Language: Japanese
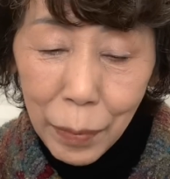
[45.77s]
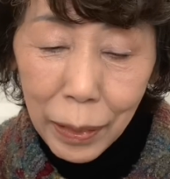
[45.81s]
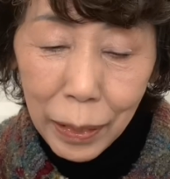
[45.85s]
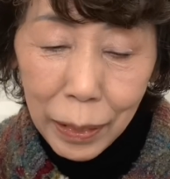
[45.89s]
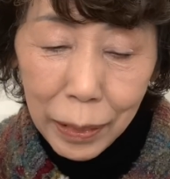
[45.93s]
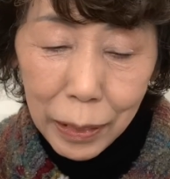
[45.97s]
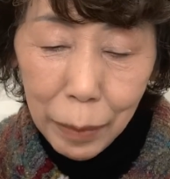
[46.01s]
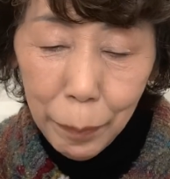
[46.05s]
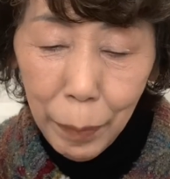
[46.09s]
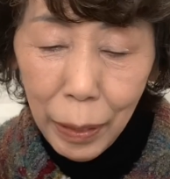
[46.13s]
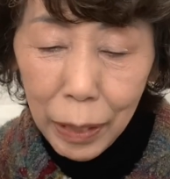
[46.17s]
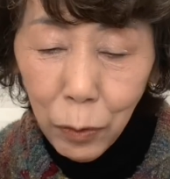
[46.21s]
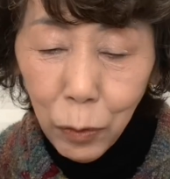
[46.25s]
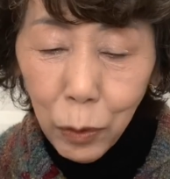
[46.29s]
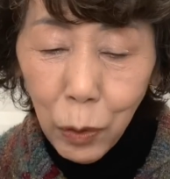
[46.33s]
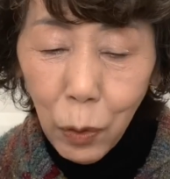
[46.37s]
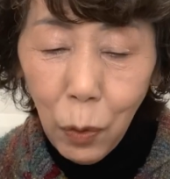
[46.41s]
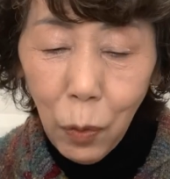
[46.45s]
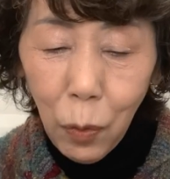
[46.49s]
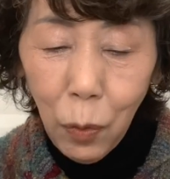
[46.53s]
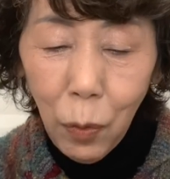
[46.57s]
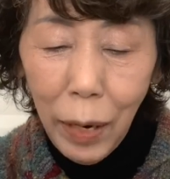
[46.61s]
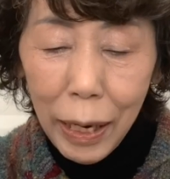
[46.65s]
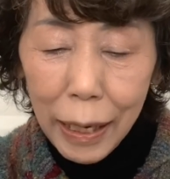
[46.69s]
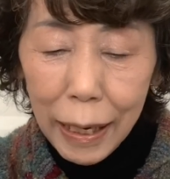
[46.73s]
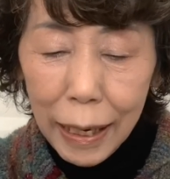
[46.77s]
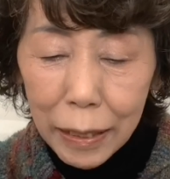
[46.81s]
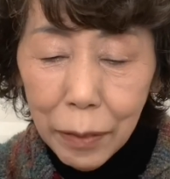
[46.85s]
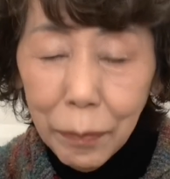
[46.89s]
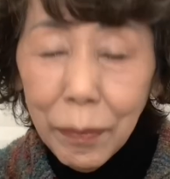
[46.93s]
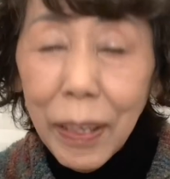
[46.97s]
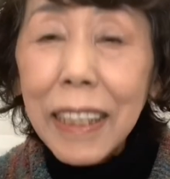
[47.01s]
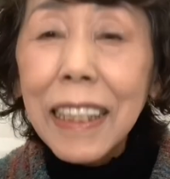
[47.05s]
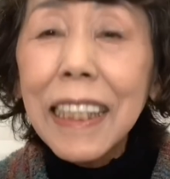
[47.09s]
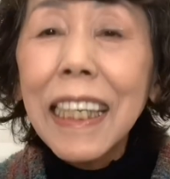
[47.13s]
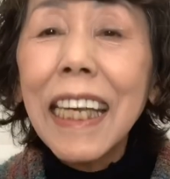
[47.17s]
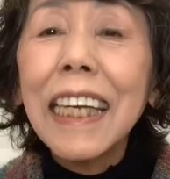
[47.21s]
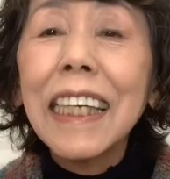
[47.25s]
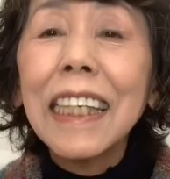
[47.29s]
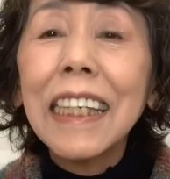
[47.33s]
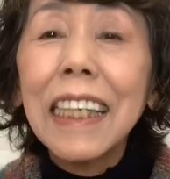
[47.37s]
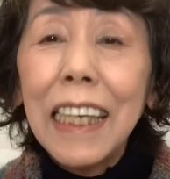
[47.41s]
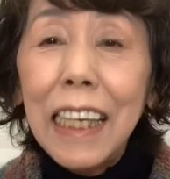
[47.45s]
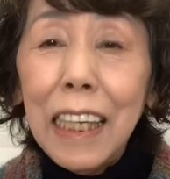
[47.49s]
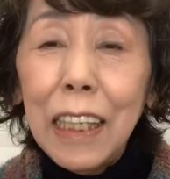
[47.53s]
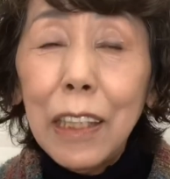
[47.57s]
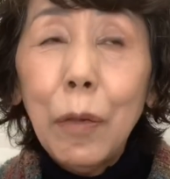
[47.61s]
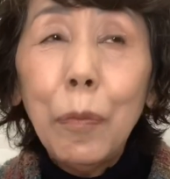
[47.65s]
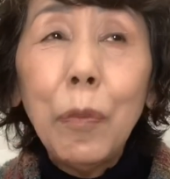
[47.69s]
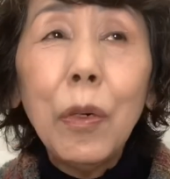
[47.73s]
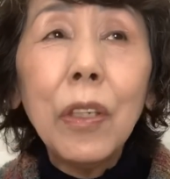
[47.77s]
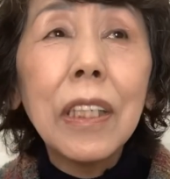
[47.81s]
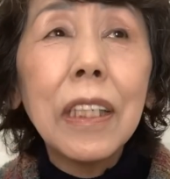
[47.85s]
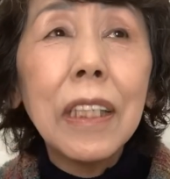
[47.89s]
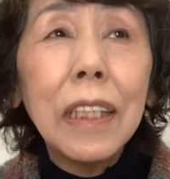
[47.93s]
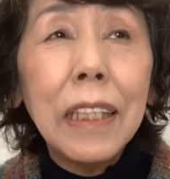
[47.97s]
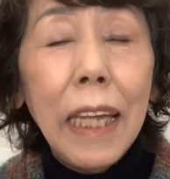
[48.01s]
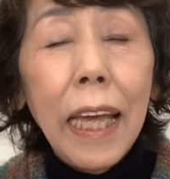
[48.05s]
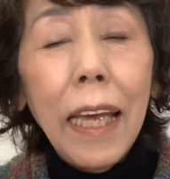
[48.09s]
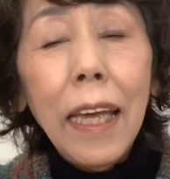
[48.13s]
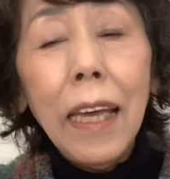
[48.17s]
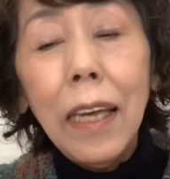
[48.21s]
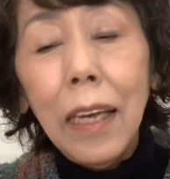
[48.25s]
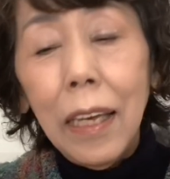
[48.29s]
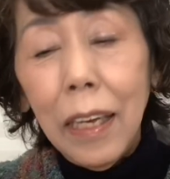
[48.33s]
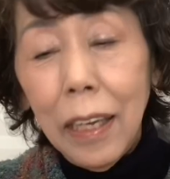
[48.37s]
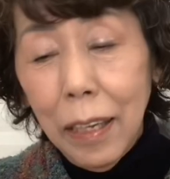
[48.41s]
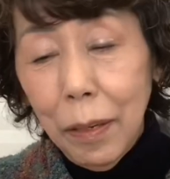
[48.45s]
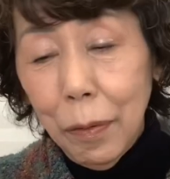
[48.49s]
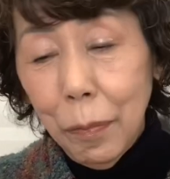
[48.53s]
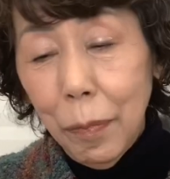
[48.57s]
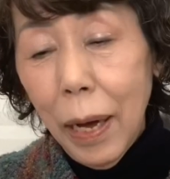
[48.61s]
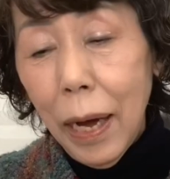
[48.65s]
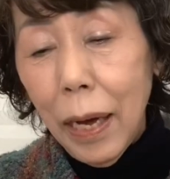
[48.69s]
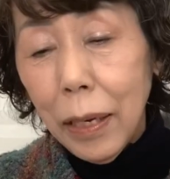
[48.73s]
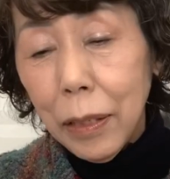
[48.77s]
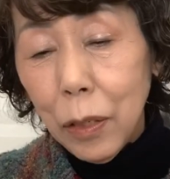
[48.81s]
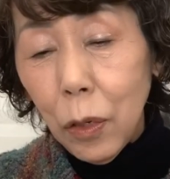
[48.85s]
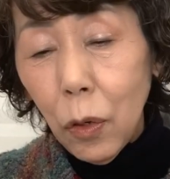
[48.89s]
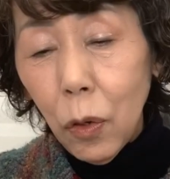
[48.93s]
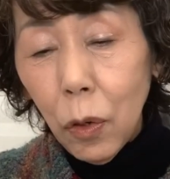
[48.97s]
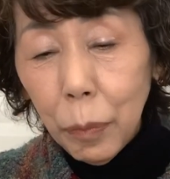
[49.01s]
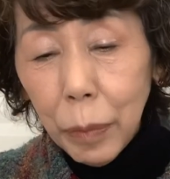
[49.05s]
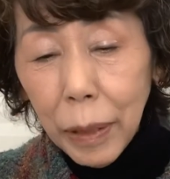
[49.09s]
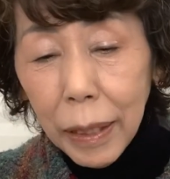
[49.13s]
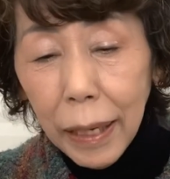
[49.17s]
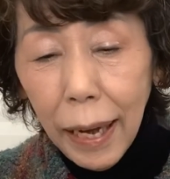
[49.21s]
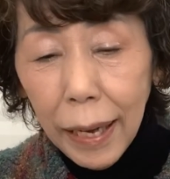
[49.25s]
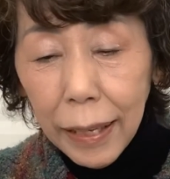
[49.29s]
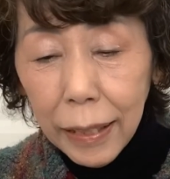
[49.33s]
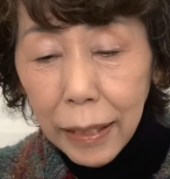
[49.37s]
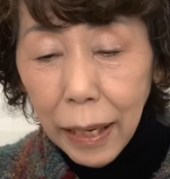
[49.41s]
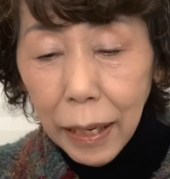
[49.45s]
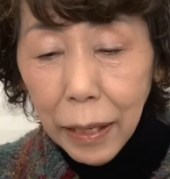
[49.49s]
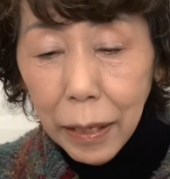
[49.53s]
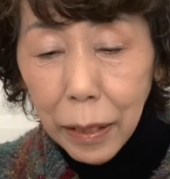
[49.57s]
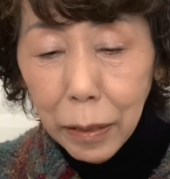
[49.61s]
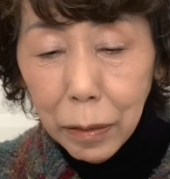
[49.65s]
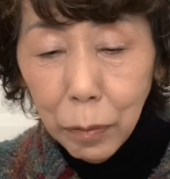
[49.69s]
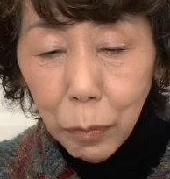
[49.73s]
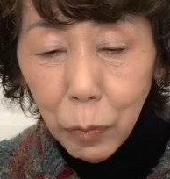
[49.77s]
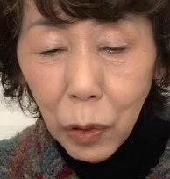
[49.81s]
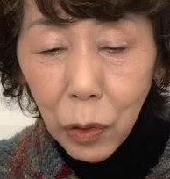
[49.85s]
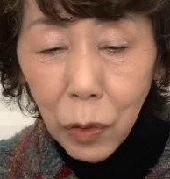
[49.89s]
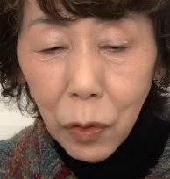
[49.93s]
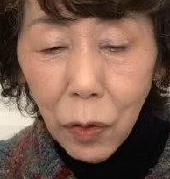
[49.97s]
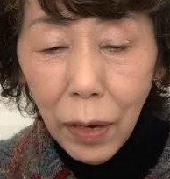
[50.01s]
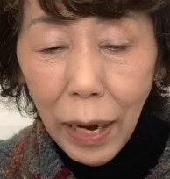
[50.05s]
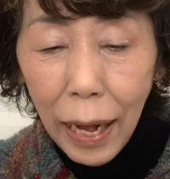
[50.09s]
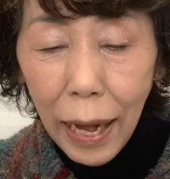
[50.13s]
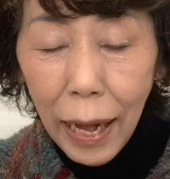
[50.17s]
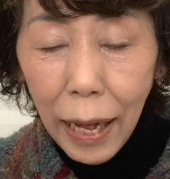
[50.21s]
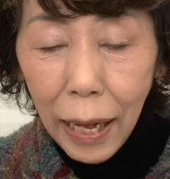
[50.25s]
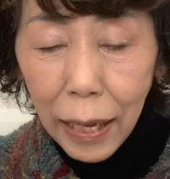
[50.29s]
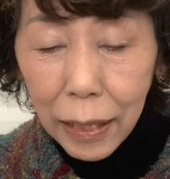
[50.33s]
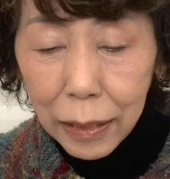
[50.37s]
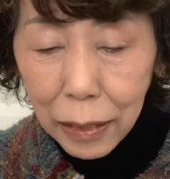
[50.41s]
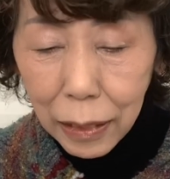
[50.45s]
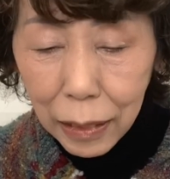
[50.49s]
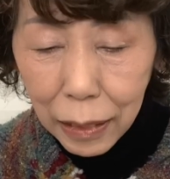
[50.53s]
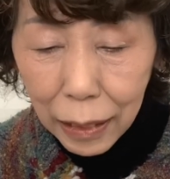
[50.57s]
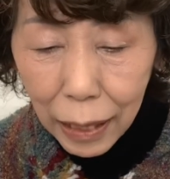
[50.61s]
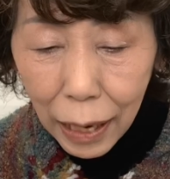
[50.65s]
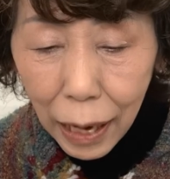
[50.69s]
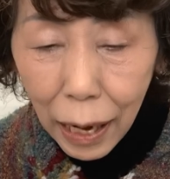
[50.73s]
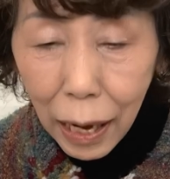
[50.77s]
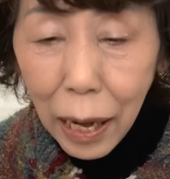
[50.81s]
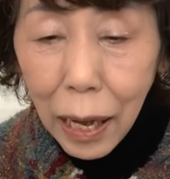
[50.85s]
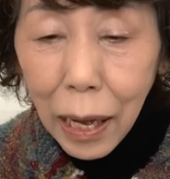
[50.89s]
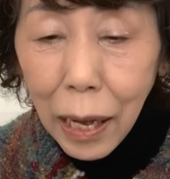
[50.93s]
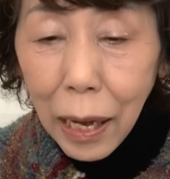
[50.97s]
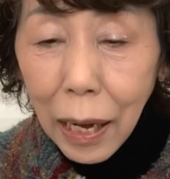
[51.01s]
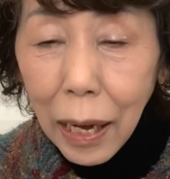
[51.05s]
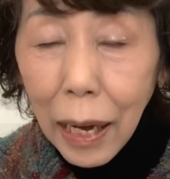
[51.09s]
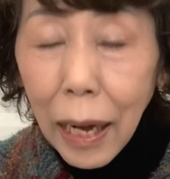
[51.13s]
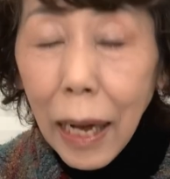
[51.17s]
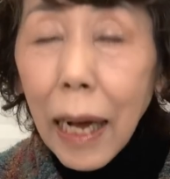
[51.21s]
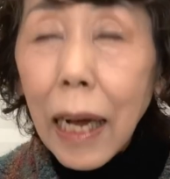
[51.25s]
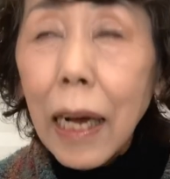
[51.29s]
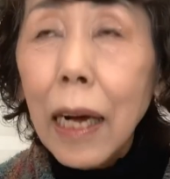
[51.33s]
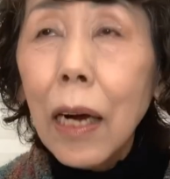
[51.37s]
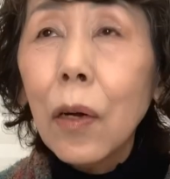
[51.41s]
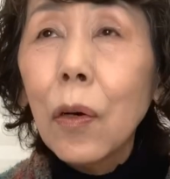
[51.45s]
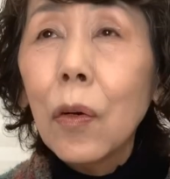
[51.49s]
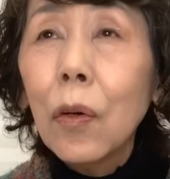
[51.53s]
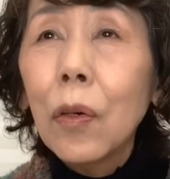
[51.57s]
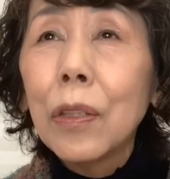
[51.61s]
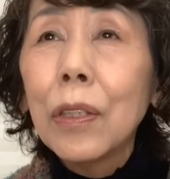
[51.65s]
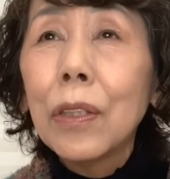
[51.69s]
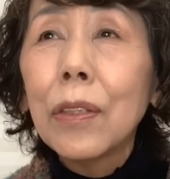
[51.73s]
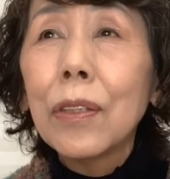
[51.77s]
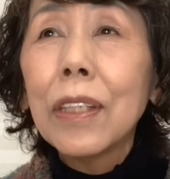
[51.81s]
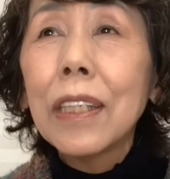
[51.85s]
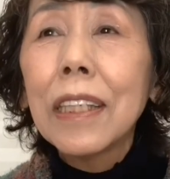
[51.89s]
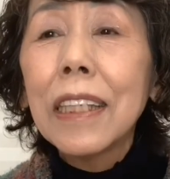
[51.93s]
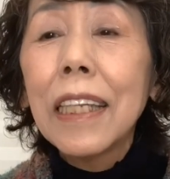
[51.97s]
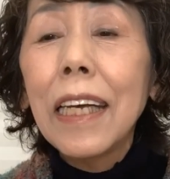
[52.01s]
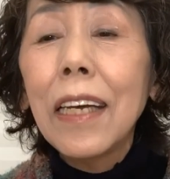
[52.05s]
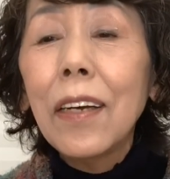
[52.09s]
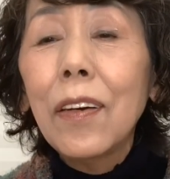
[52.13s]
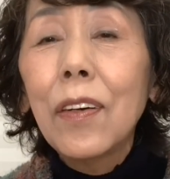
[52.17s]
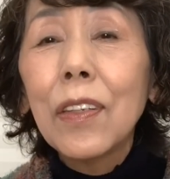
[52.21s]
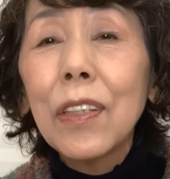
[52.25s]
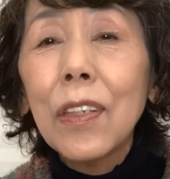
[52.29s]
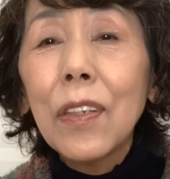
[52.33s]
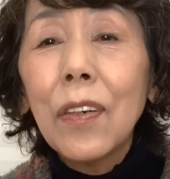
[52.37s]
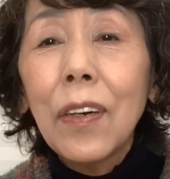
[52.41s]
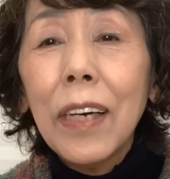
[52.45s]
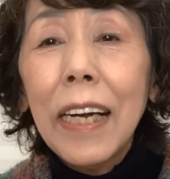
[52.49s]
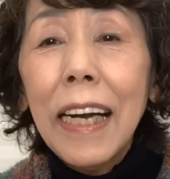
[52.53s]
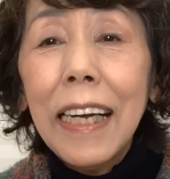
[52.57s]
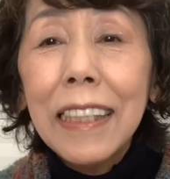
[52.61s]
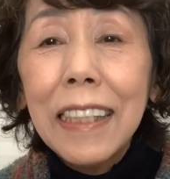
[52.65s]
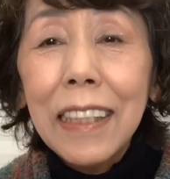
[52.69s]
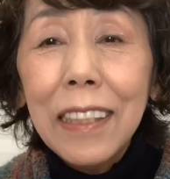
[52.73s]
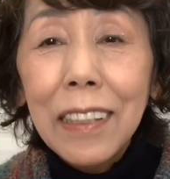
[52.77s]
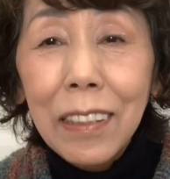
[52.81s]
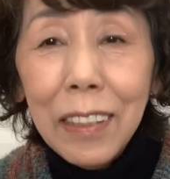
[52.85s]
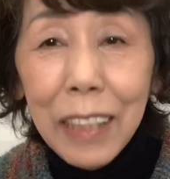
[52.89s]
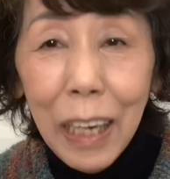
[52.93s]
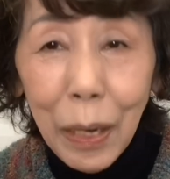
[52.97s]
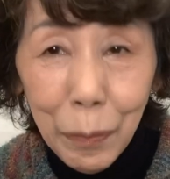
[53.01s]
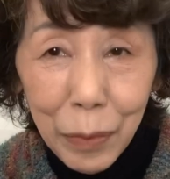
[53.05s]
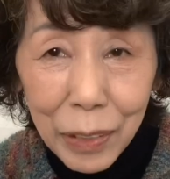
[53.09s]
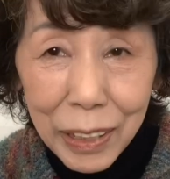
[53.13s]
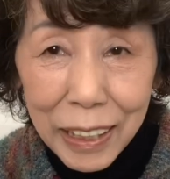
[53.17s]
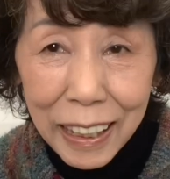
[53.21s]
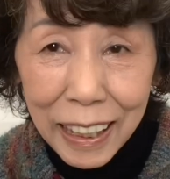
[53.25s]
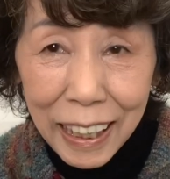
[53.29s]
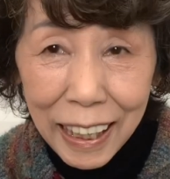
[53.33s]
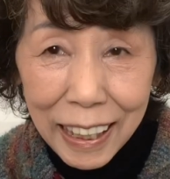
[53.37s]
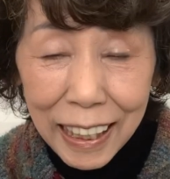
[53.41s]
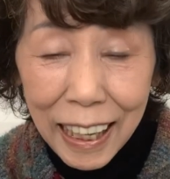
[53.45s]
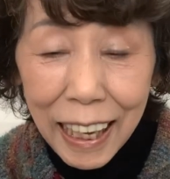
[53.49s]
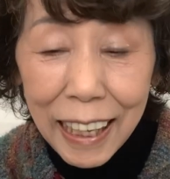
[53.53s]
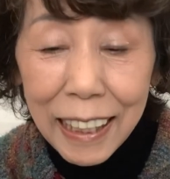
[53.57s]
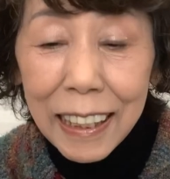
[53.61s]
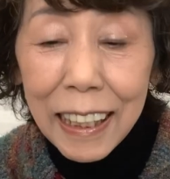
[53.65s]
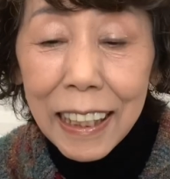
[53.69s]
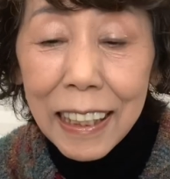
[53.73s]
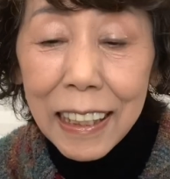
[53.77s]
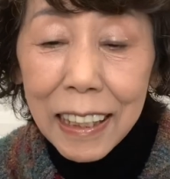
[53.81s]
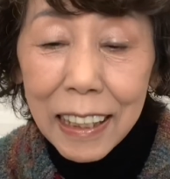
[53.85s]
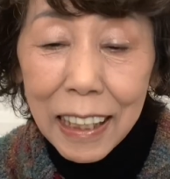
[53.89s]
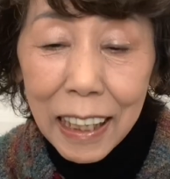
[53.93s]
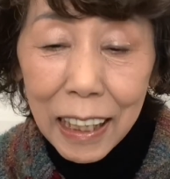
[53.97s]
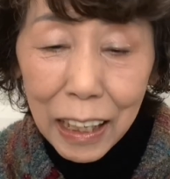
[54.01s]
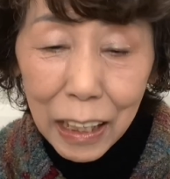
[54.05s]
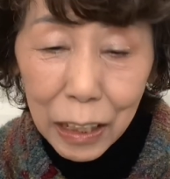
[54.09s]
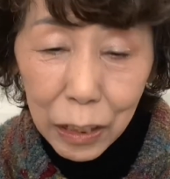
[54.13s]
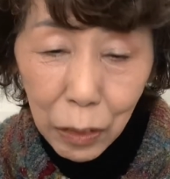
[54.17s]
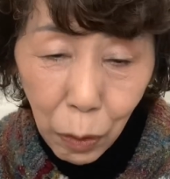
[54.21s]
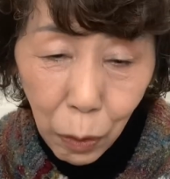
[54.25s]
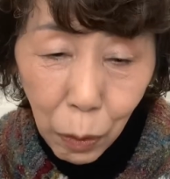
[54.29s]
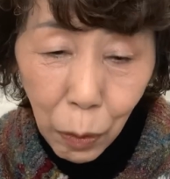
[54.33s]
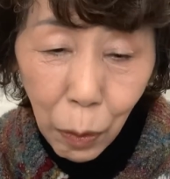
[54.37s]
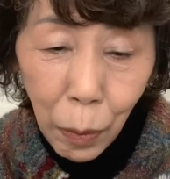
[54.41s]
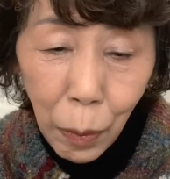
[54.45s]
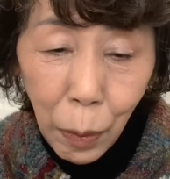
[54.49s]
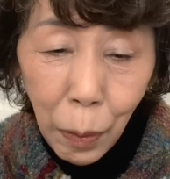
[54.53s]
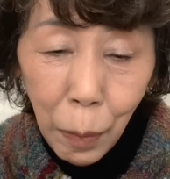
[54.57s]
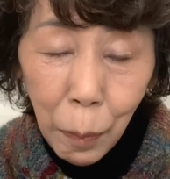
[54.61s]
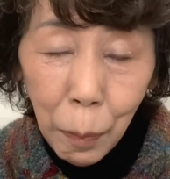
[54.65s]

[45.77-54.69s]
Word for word: 今のとこ分かりませんけれど、もしねまあ興味が惹かれるものがあったらあ購入してご紹介するかもしれないですけれど、